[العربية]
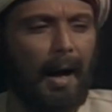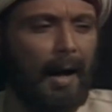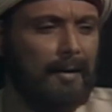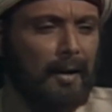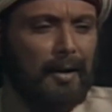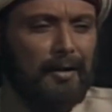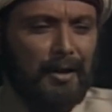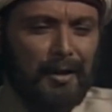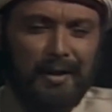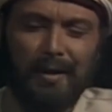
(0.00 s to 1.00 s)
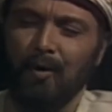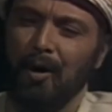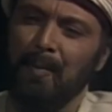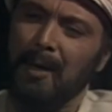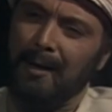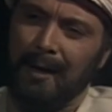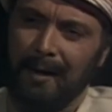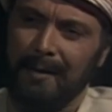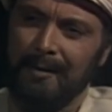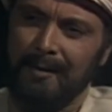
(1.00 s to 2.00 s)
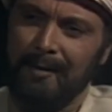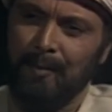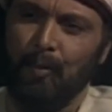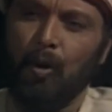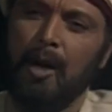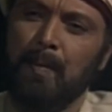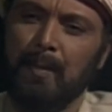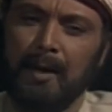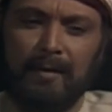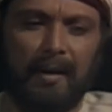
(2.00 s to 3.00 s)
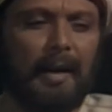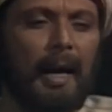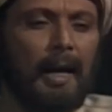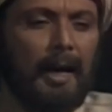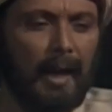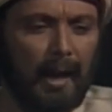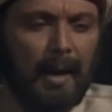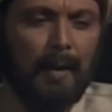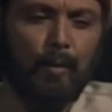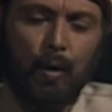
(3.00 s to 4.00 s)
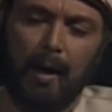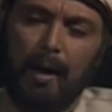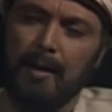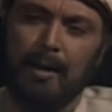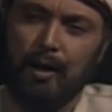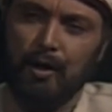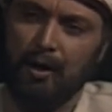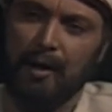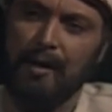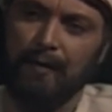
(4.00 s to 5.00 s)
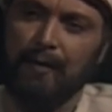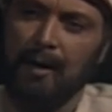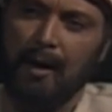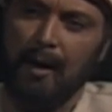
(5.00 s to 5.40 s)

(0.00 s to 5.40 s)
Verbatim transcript: أعتقد إن دي مهمتنا مهمة رجال العلم والأزهر الشريف